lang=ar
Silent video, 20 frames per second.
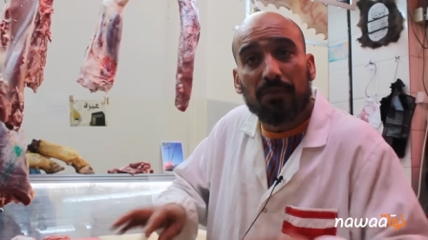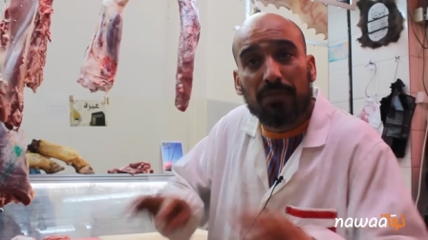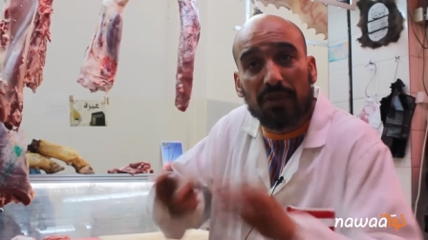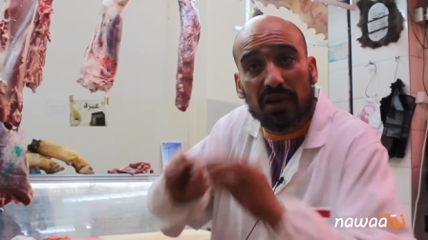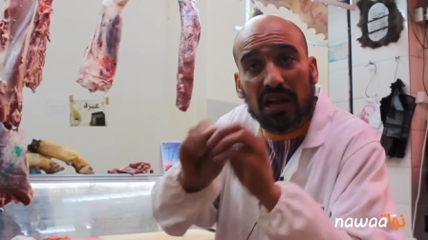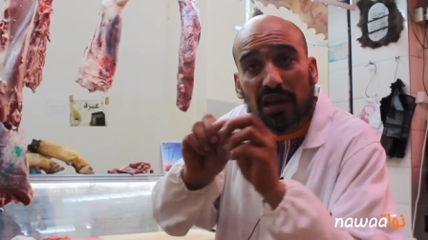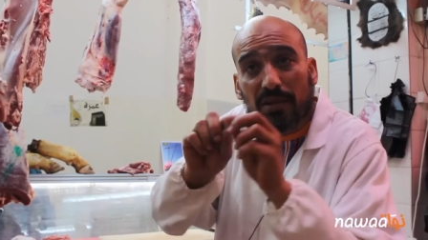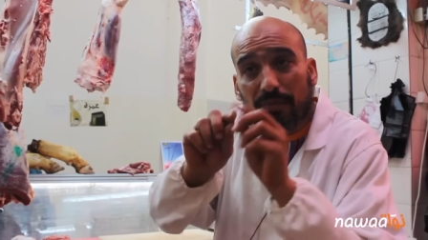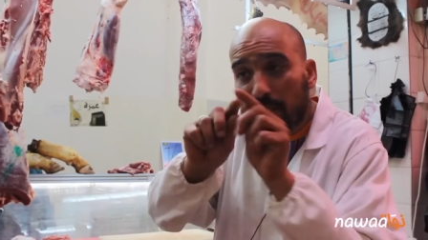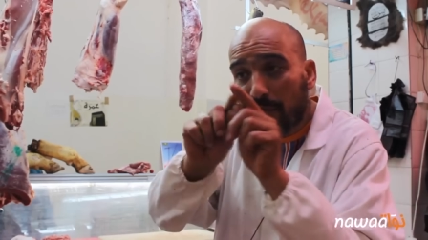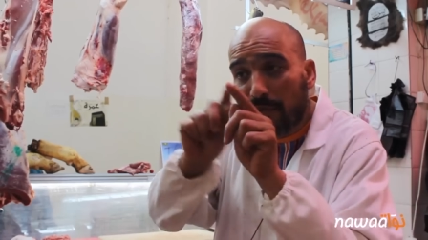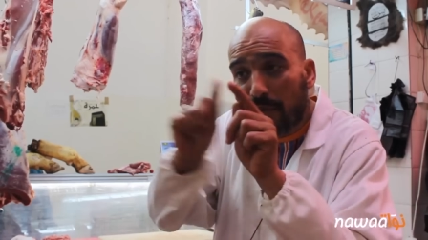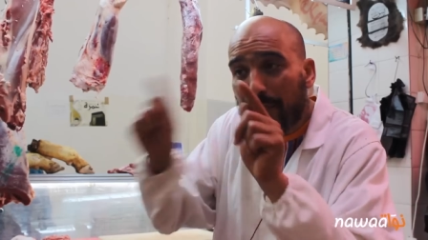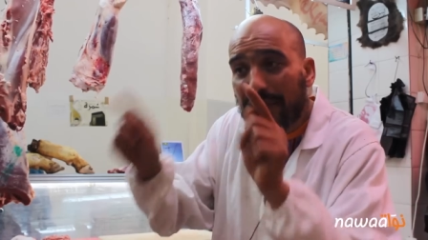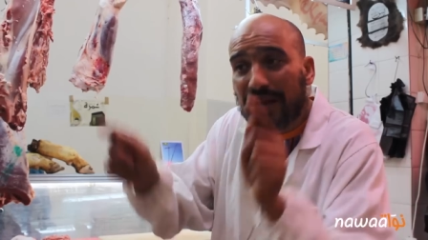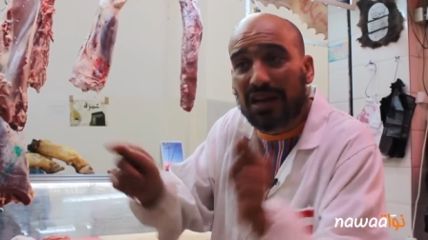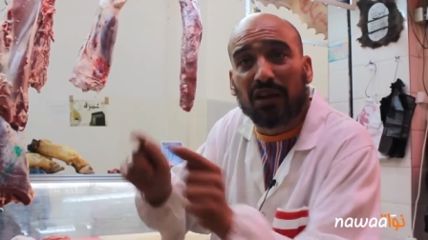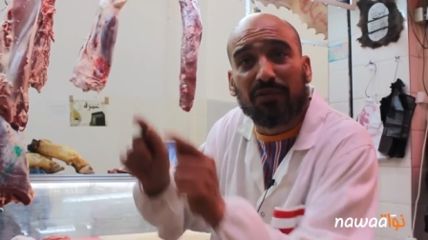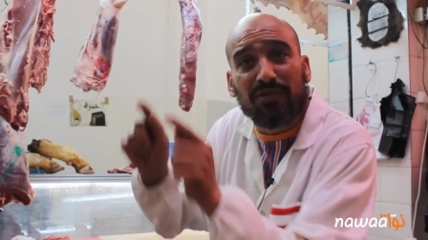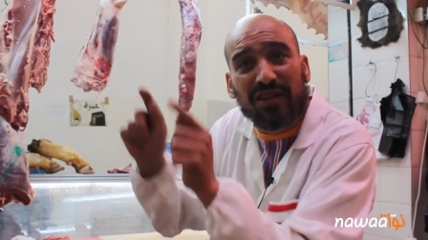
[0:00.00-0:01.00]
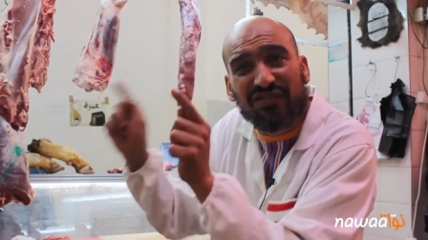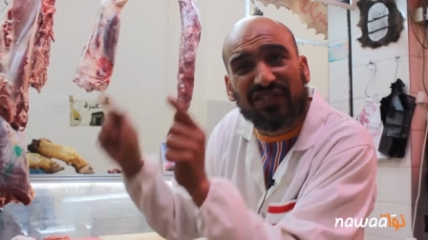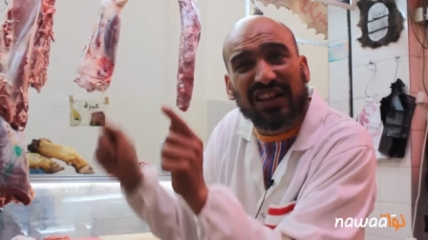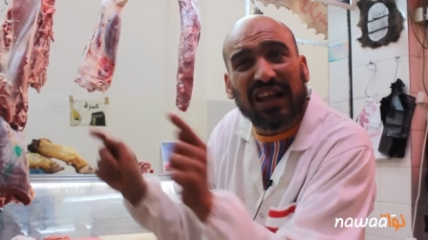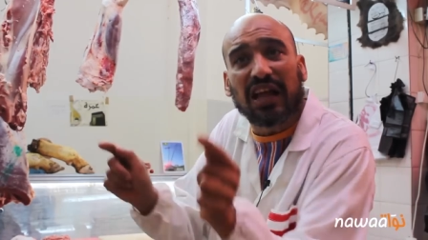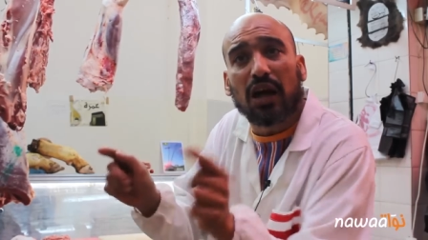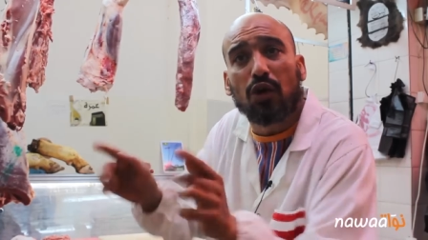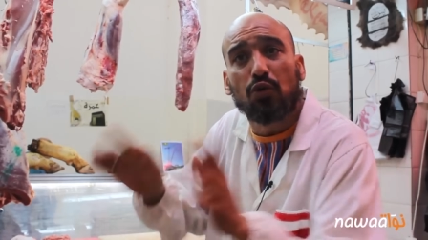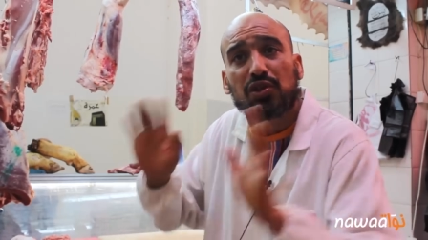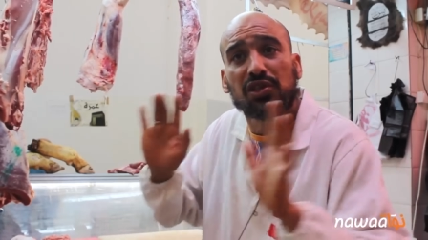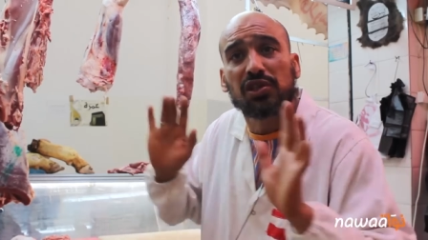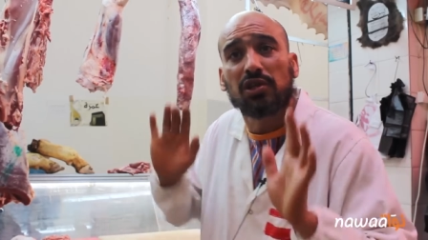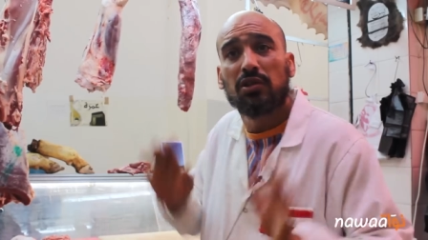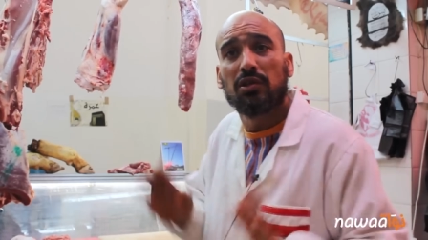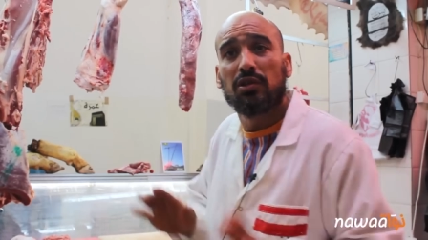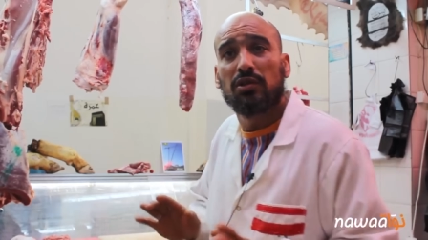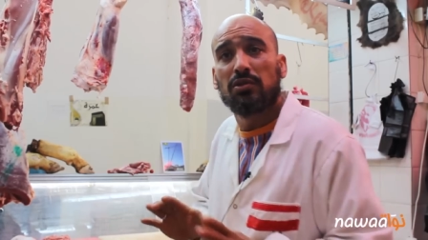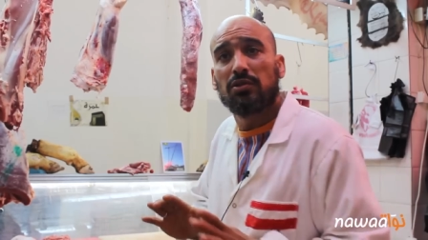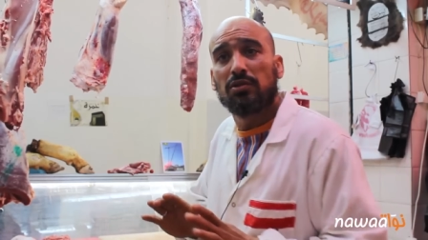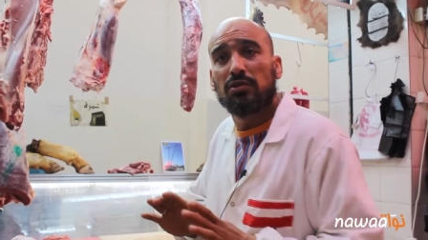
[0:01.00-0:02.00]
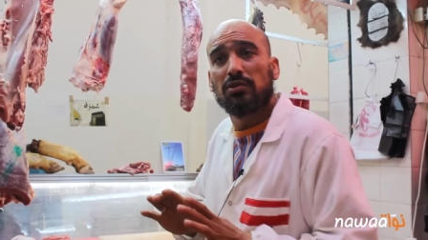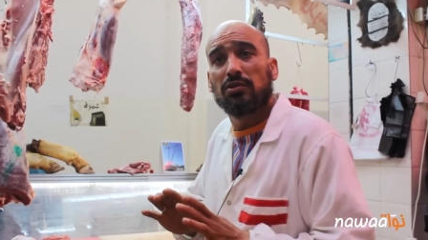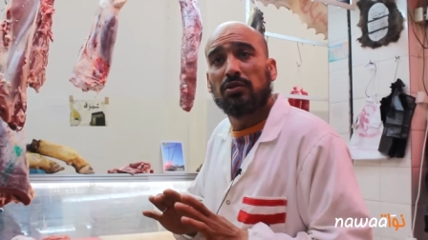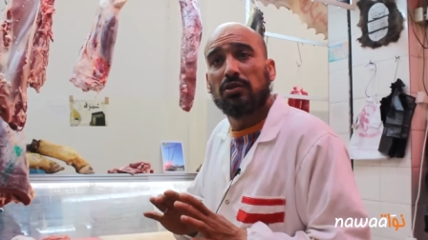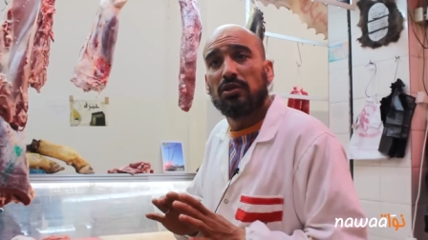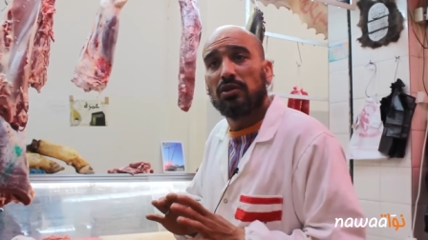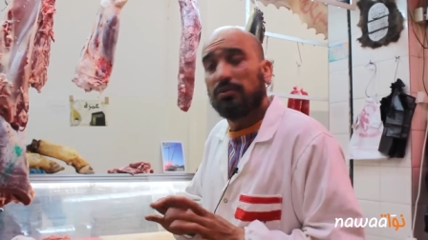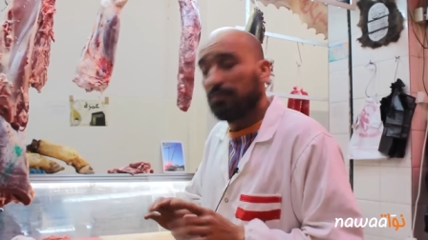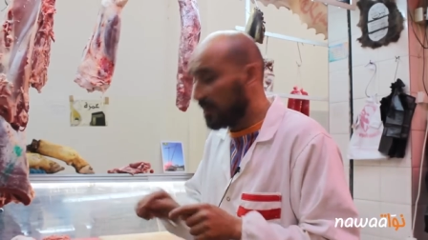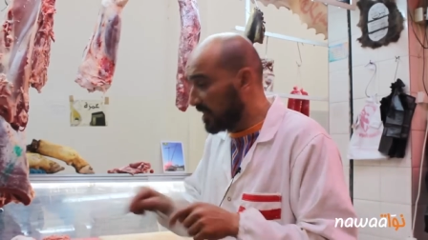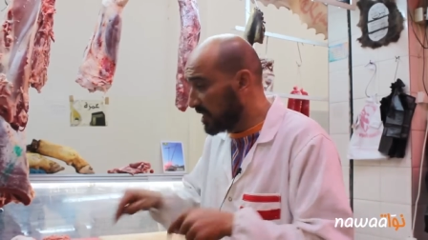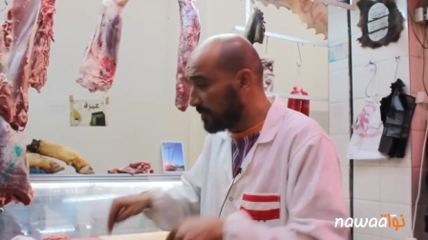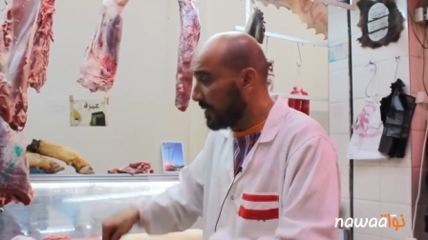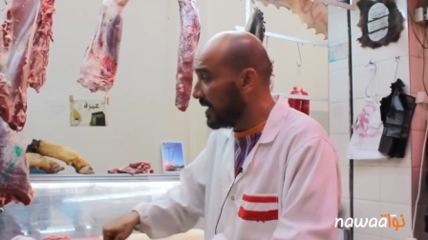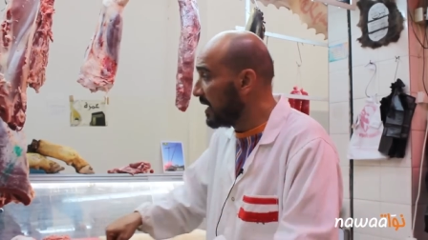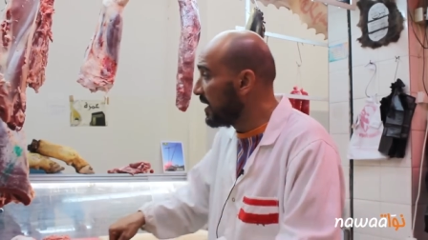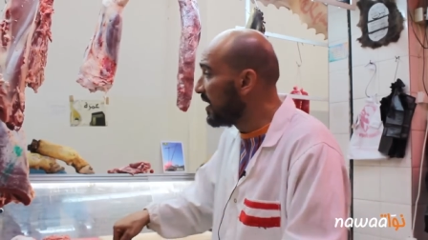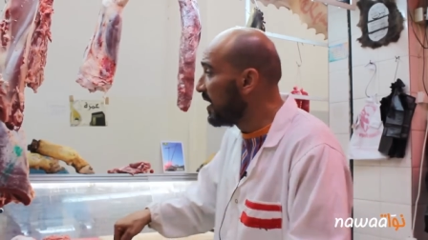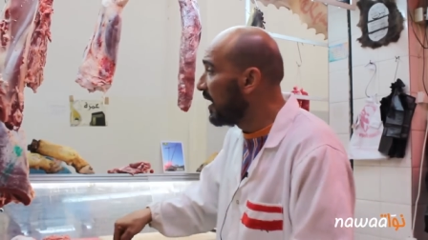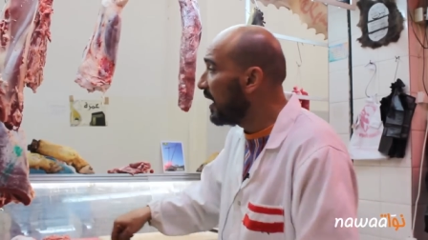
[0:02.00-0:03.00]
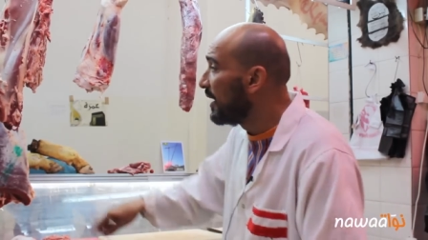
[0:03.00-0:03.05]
بالله ما بينا مش نفتح قوس بالنسبه لهنا